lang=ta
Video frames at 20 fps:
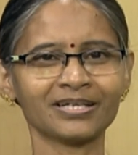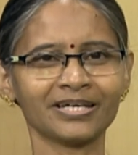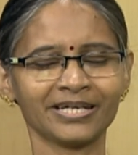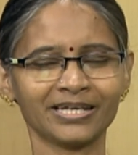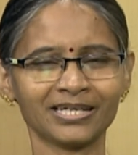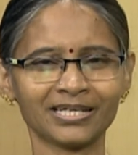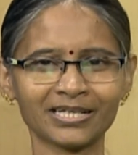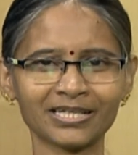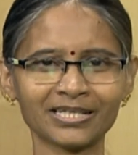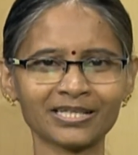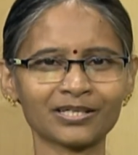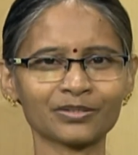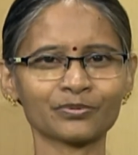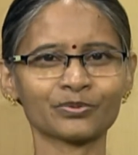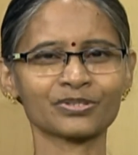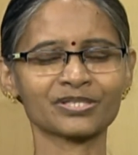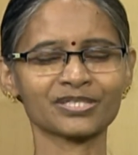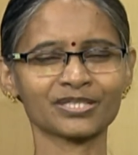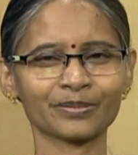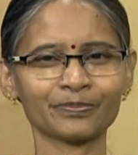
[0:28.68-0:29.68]
இல்லைன்னா ஏதாவது
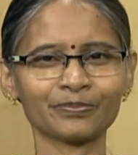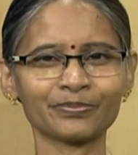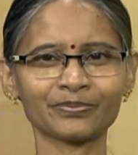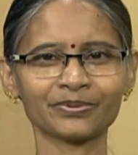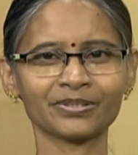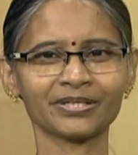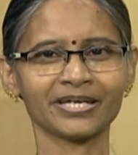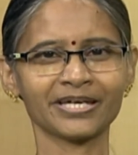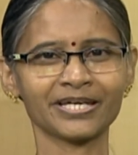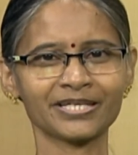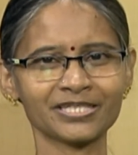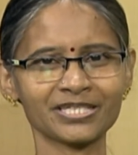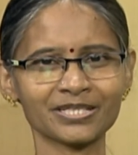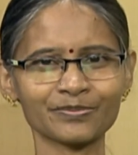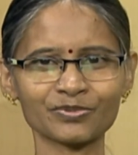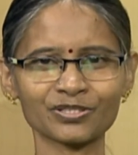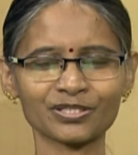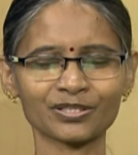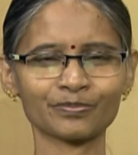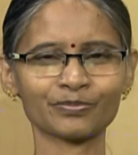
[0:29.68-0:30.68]
ஒரு சிறப்பு
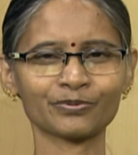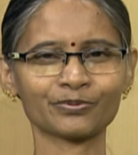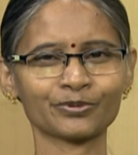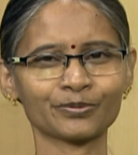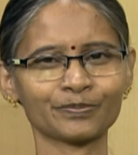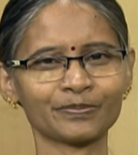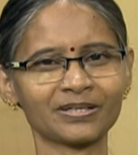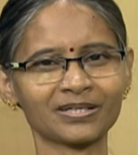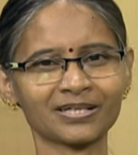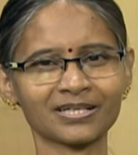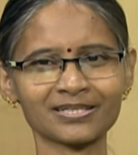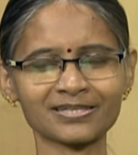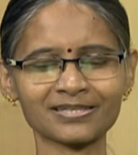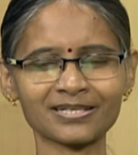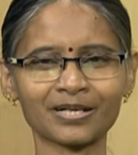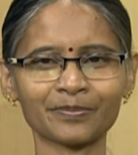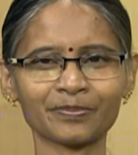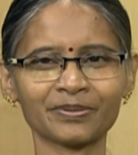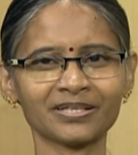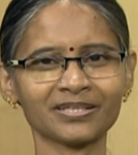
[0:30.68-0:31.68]
என்ஜிஎம் சிறப்பு கொடுப்பாங்க அதை
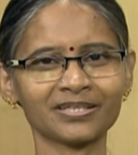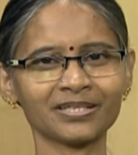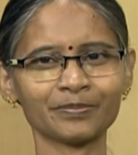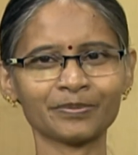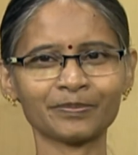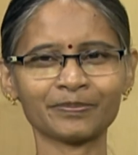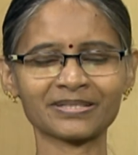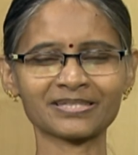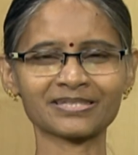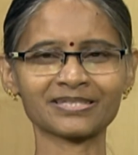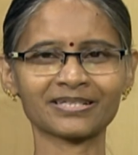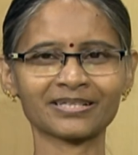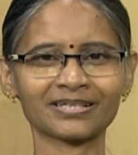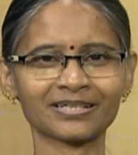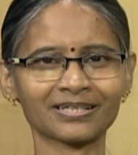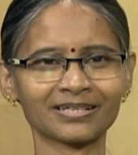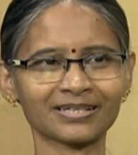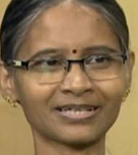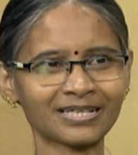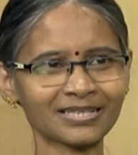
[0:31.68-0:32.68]
சாப்பிட்டுட்டு திருப்பி பசி
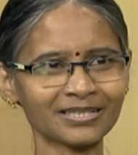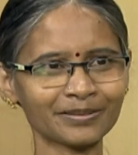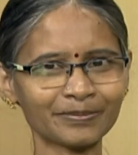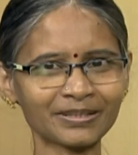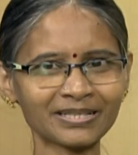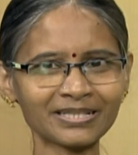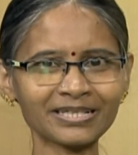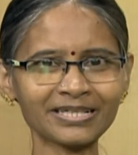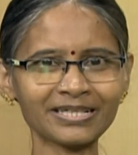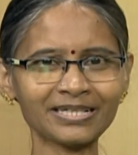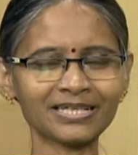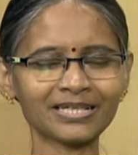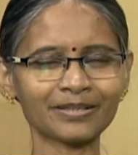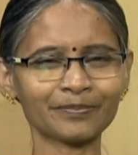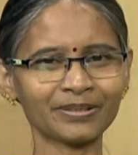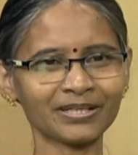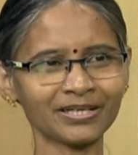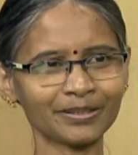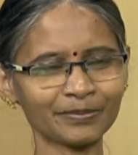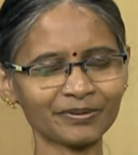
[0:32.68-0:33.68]
எடுக்கிறதுக்கு அந்த மாதிரி
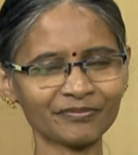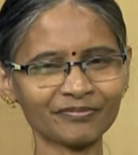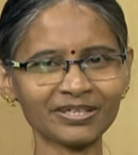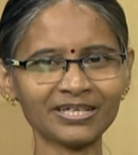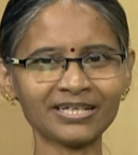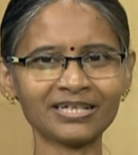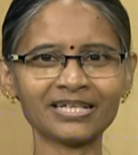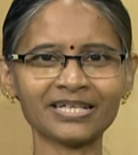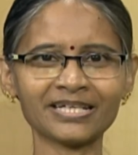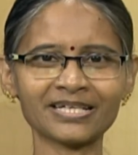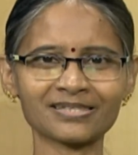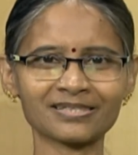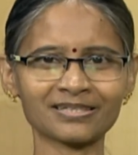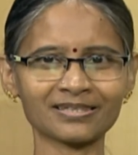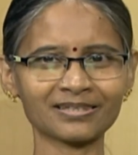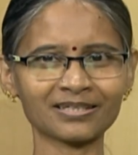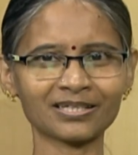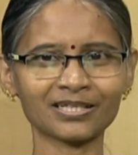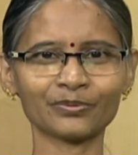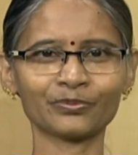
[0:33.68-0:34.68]
இல்லாமல் நம்ம வீட்டிலையே
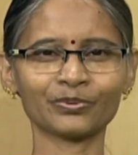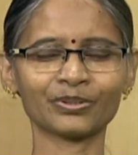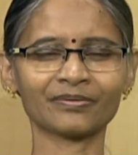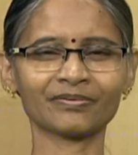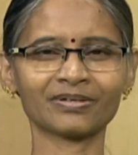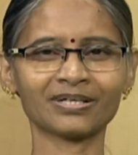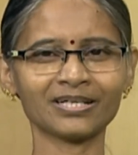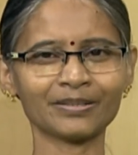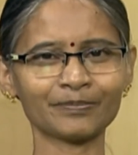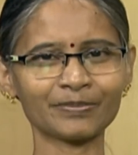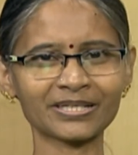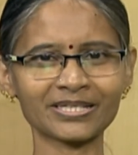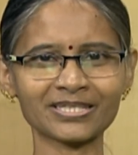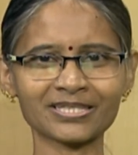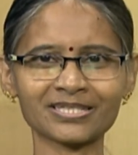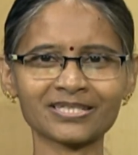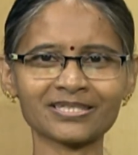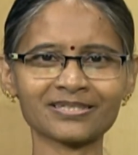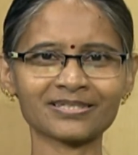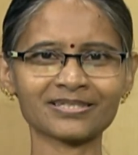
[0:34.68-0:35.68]
சத்தான உணவுங்க நம்ம
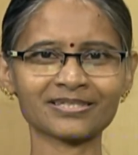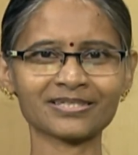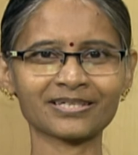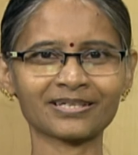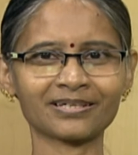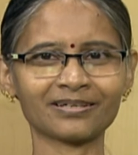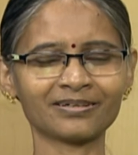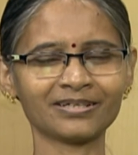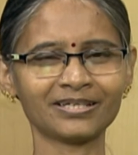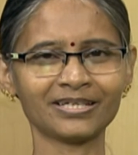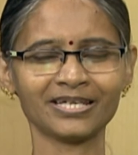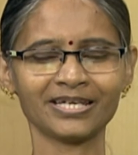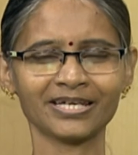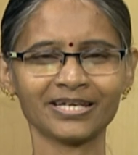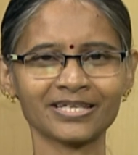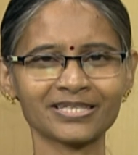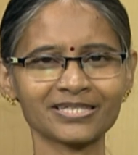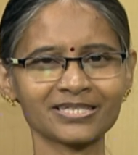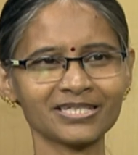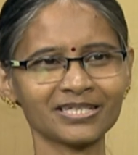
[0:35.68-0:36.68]
கிச்சடி செஞ்சுக்கலாம்
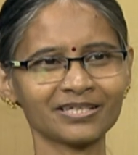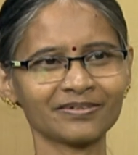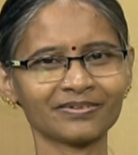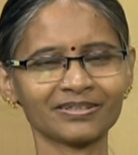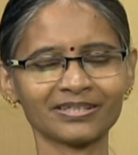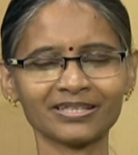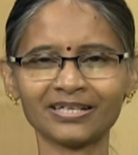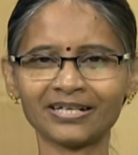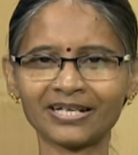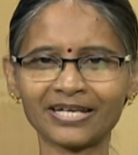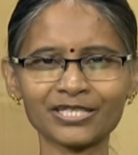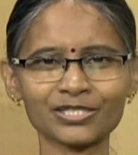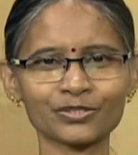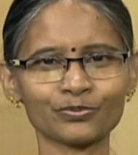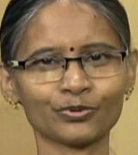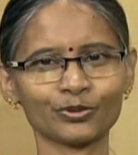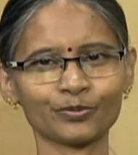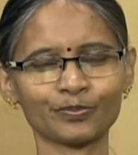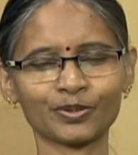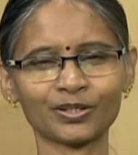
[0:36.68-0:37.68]
கிச்சடிக்கு வந்து ரைஸ்
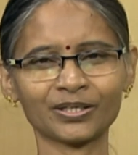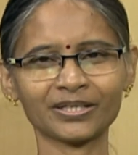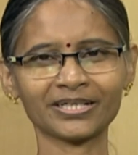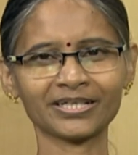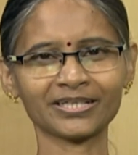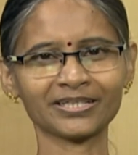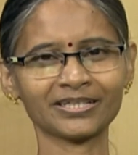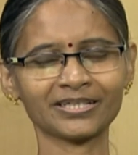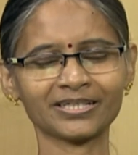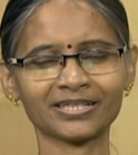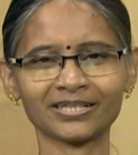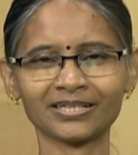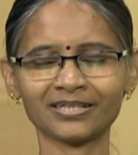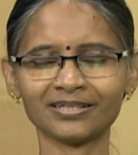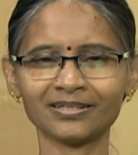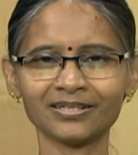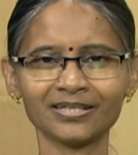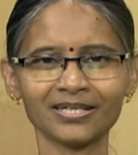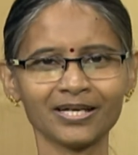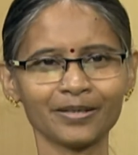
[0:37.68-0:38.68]
ஒரு பார்ட் எடுத்துட்டான்னா
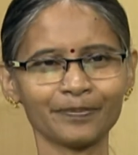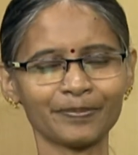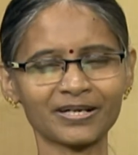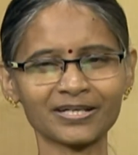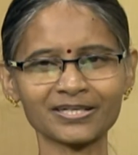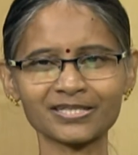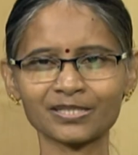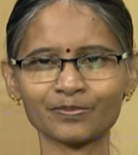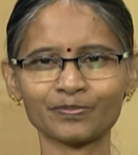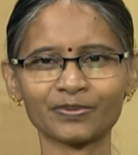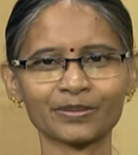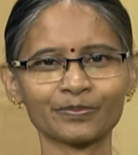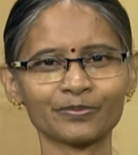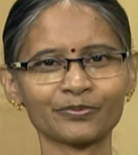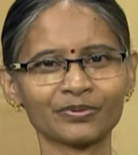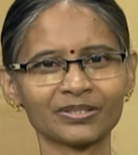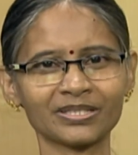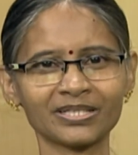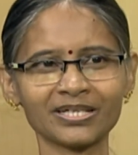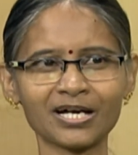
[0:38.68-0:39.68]
பார்சி பருப்பு
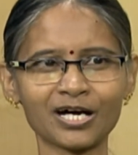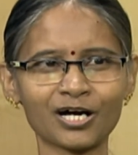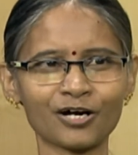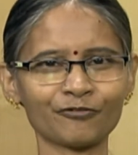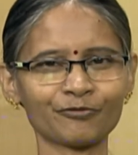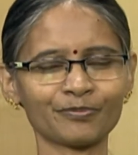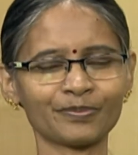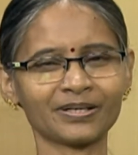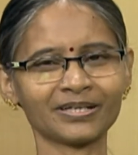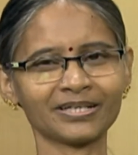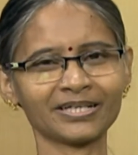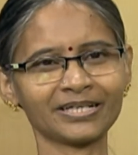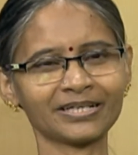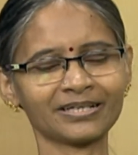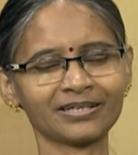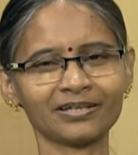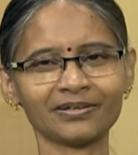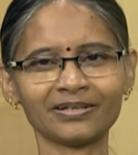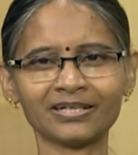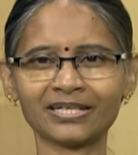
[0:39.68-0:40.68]
வந்து ஹாஃப் பார்ட்
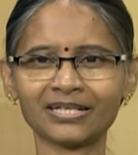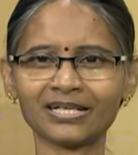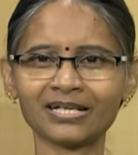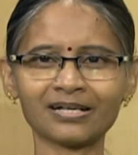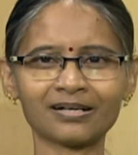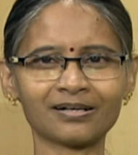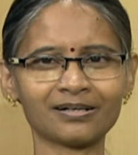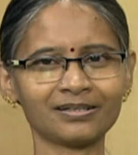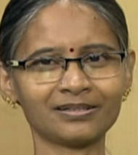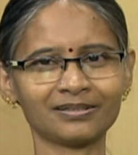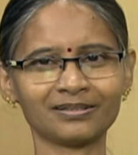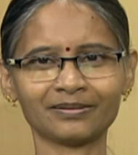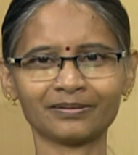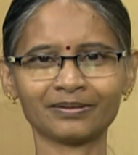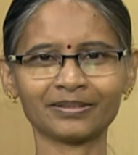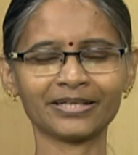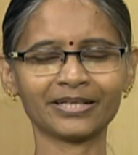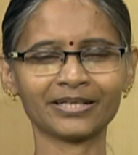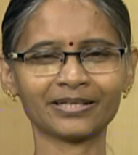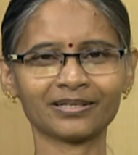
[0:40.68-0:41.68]
எடுக்கலாம் இல்லைன்னா கால்
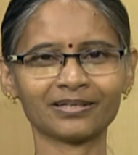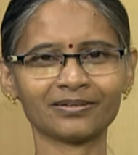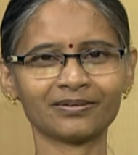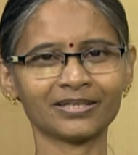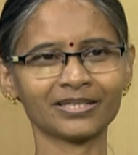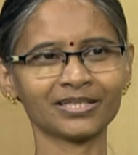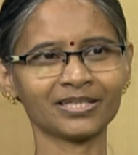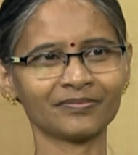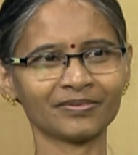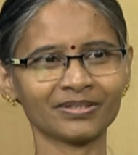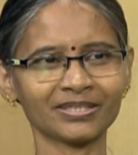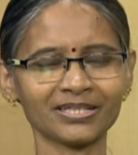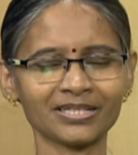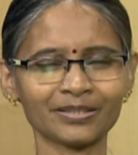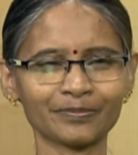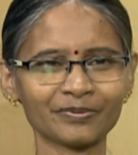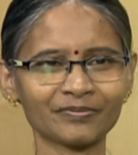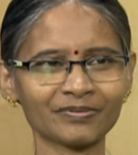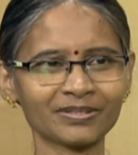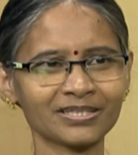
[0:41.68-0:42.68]
எடுக்கலாம் அதில் வந்து
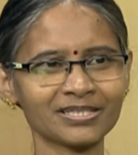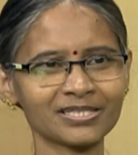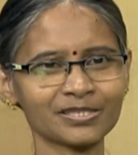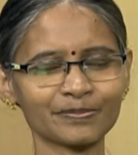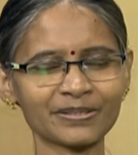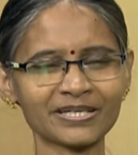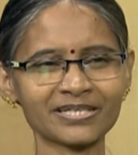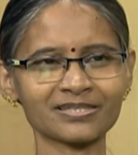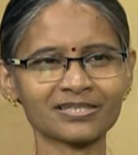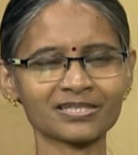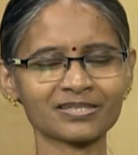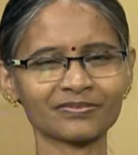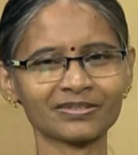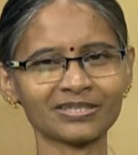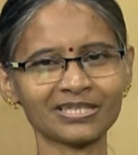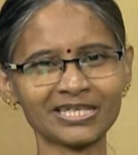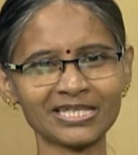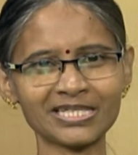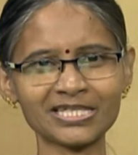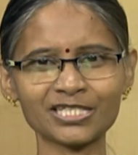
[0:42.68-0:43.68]
நம்ம வந்து ஸ்பைசஸ்
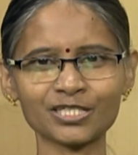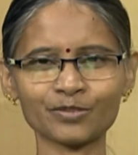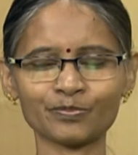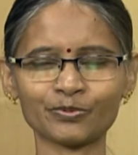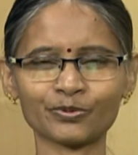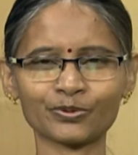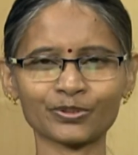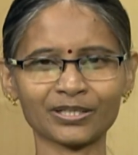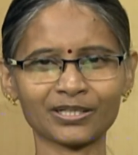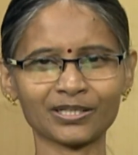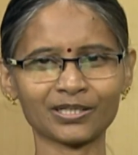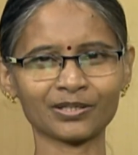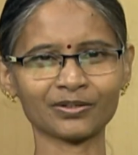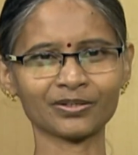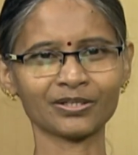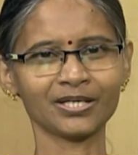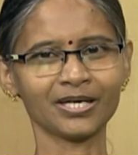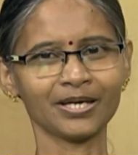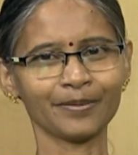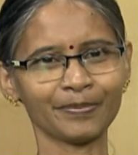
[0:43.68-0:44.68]
வந்து இஞ்சி போடலாம்
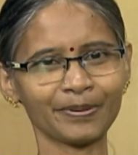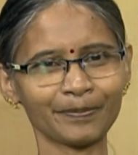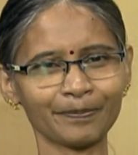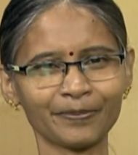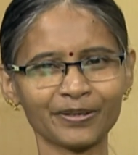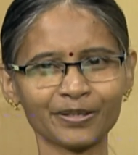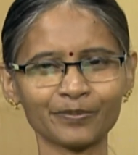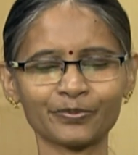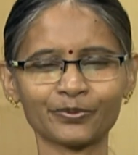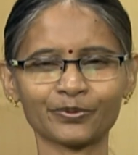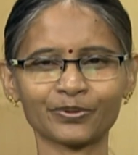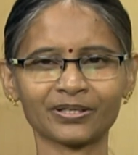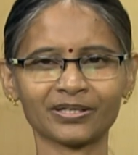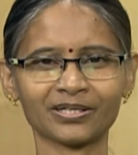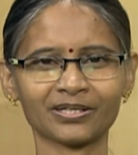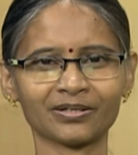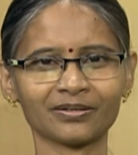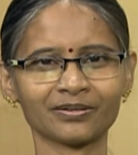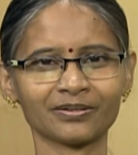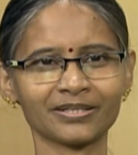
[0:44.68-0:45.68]
பெப்பர்
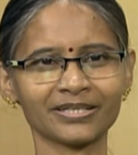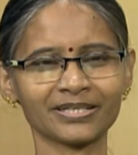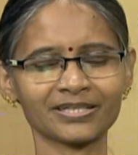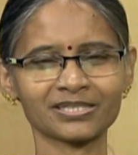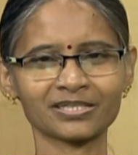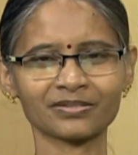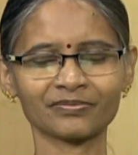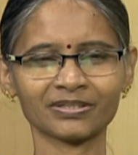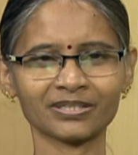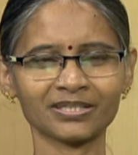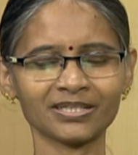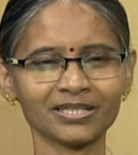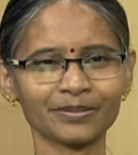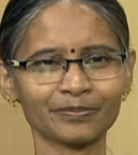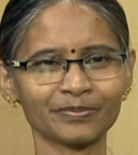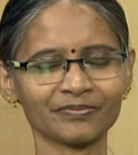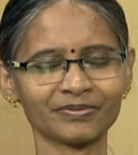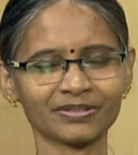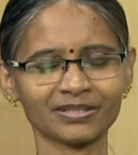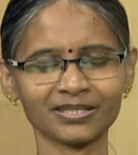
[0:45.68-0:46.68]
போடலாம் நெக்ஸ்ட்டு வந்து
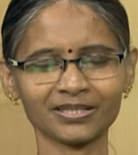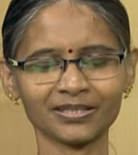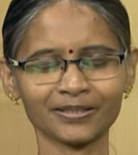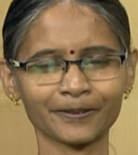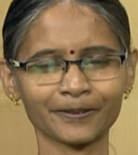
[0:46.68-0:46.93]
நம்ம வந்து